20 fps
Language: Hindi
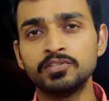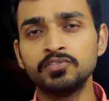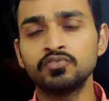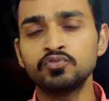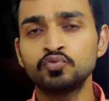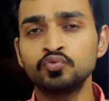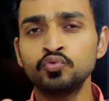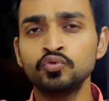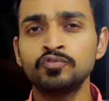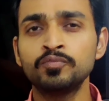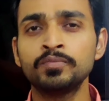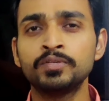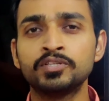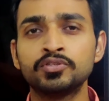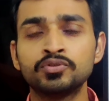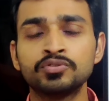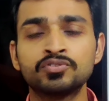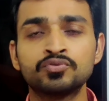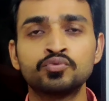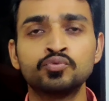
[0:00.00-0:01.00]
स्कूल्स
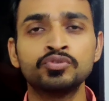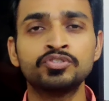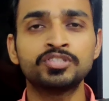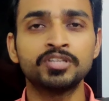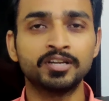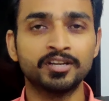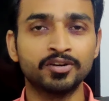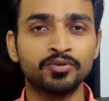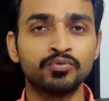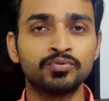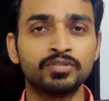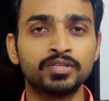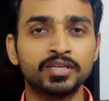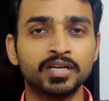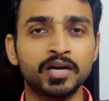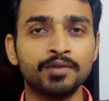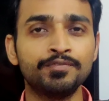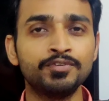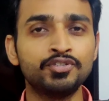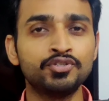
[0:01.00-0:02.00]
में जो स्कूल चिल्ड्रन होते
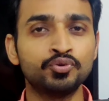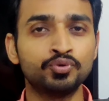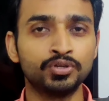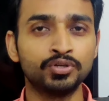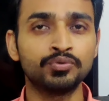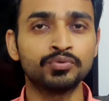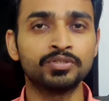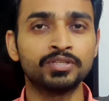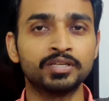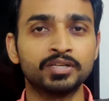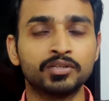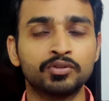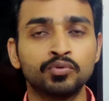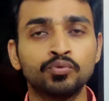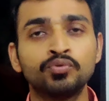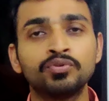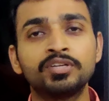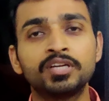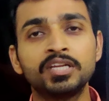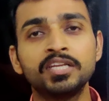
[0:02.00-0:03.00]
हैं काफी छोटे होते हैं
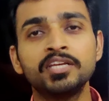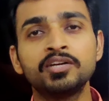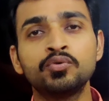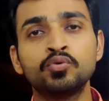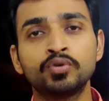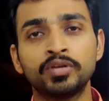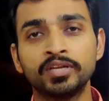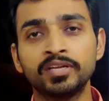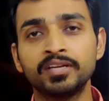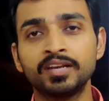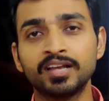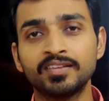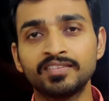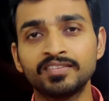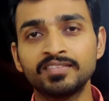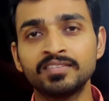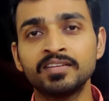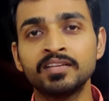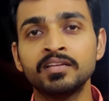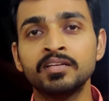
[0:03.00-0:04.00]
तो उनके लिए कुकिंग
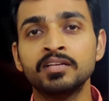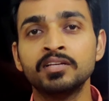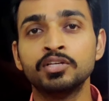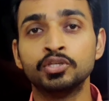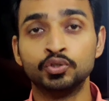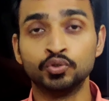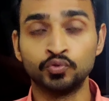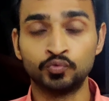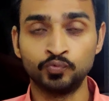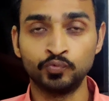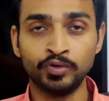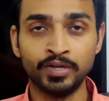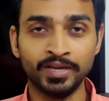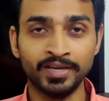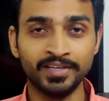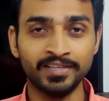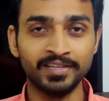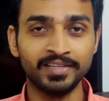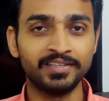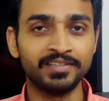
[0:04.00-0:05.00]
क्लासेस यूजफुल
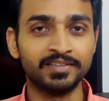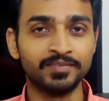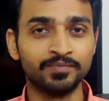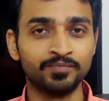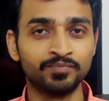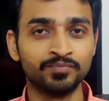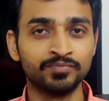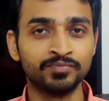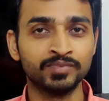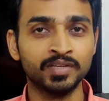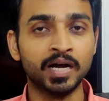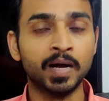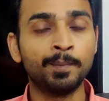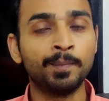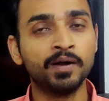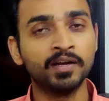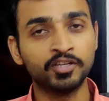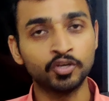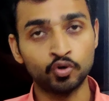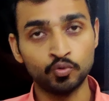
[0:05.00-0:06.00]
है कि नहीं
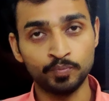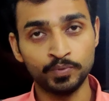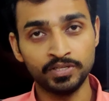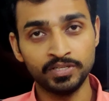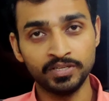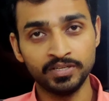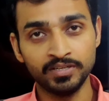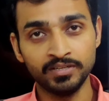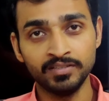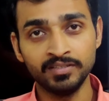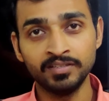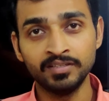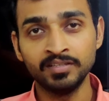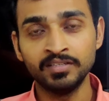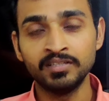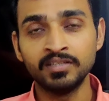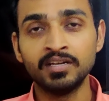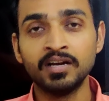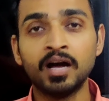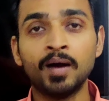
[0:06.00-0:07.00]
आपका क्या ओपिनियन है
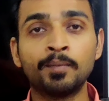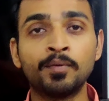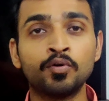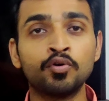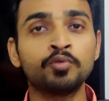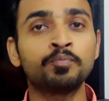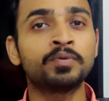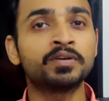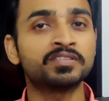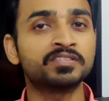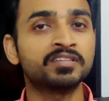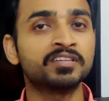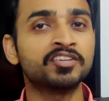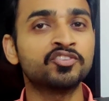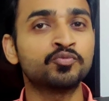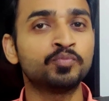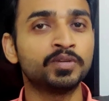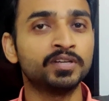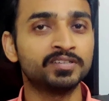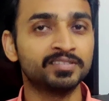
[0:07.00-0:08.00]
आपका कोई पर्सनल
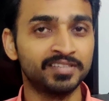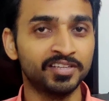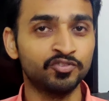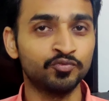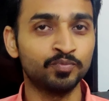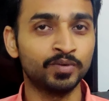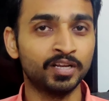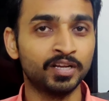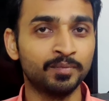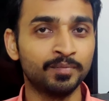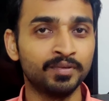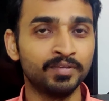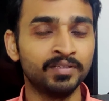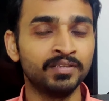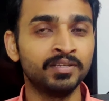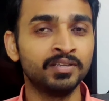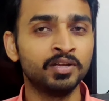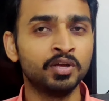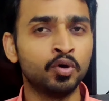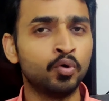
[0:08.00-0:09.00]
एक्सपीरियंस है इस बारे में
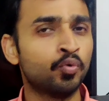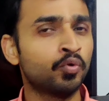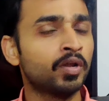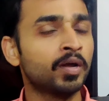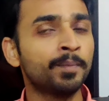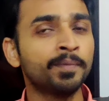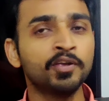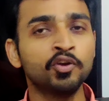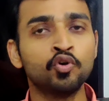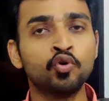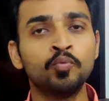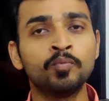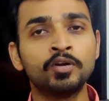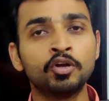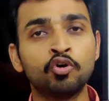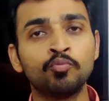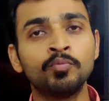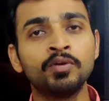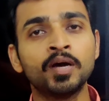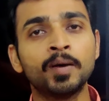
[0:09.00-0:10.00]
और आपके होम
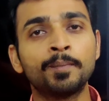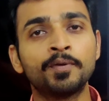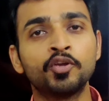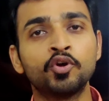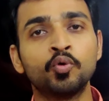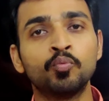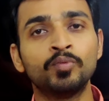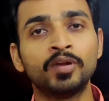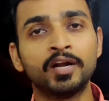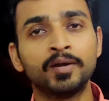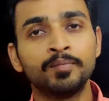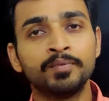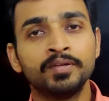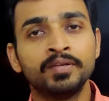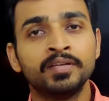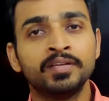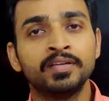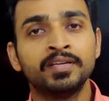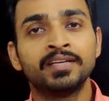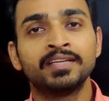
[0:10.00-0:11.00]
टाउन में आपके होमलैंड
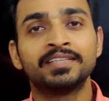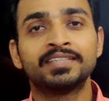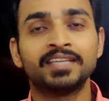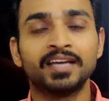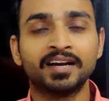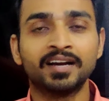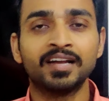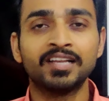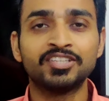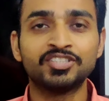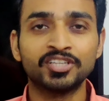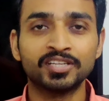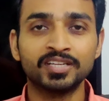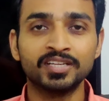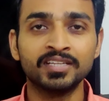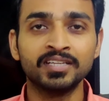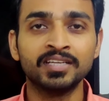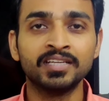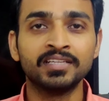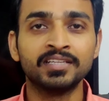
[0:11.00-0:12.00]
में क्या कल्चर
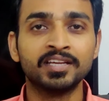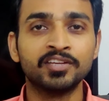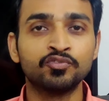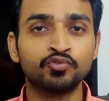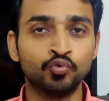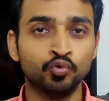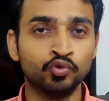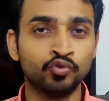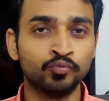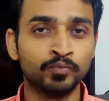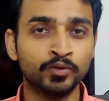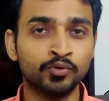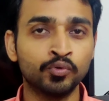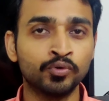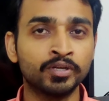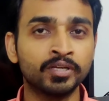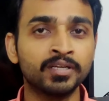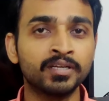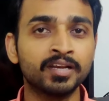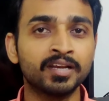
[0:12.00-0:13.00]
है कि स्कूल्स में
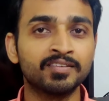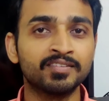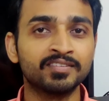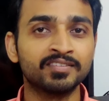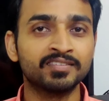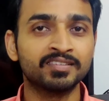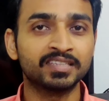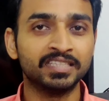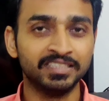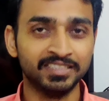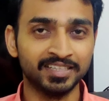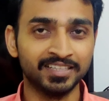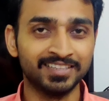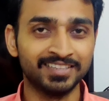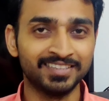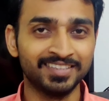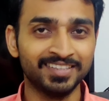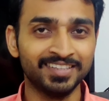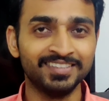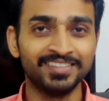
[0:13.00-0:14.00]
कुकिंग क्लासेस की
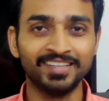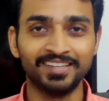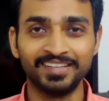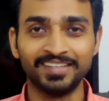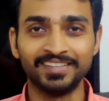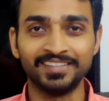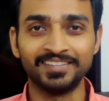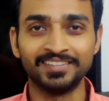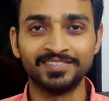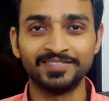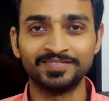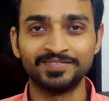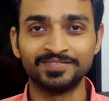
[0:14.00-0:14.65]
जाती हैं या नहीं